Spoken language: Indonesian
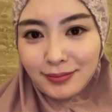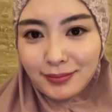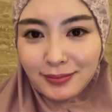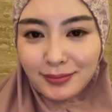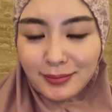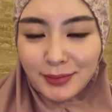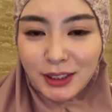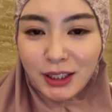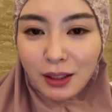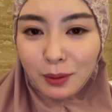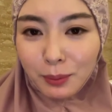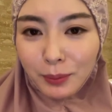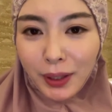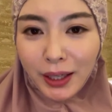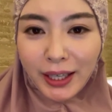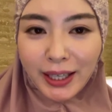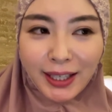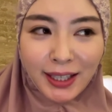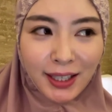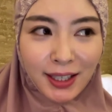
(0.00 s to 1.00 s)
Mm -mm,
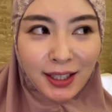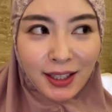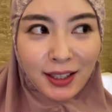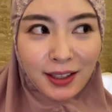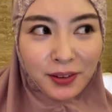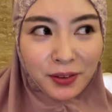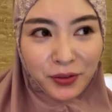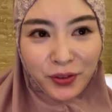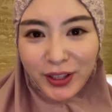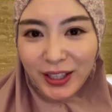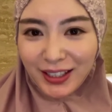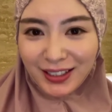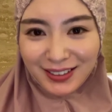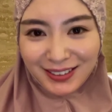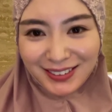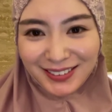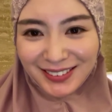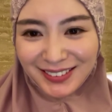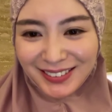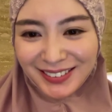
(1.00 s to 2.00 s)
check my
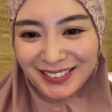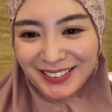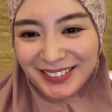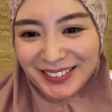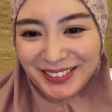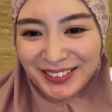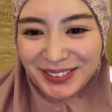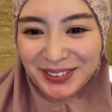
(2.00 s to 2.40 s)
feed.